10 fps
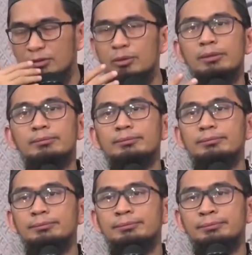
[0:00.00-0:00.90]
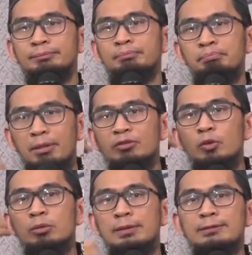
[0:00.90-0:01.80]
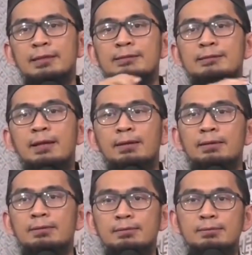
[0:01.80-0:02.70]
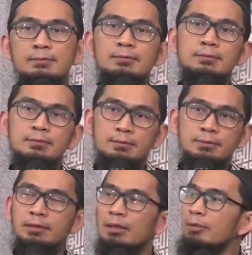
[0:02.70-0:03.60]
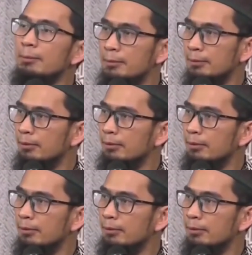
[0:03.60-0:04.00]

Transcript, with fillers: Sudah. Besoknya saya cari ke kamar.